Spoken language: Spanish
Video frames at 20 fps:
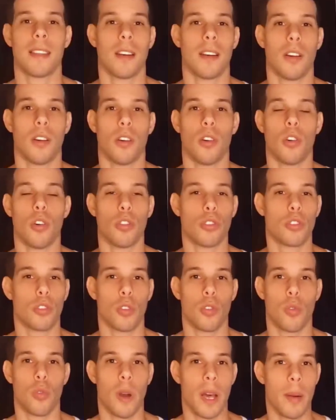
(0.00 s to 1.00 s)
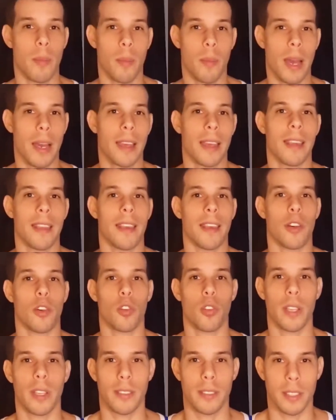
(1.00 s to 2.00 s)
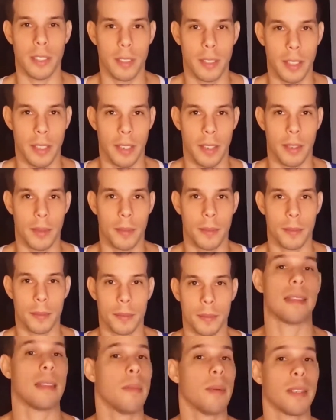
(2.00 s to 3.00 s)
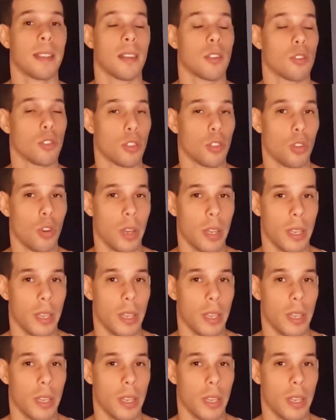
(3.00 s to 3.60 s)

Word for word: y muestra su contenido con un lenguaje claro y directo, con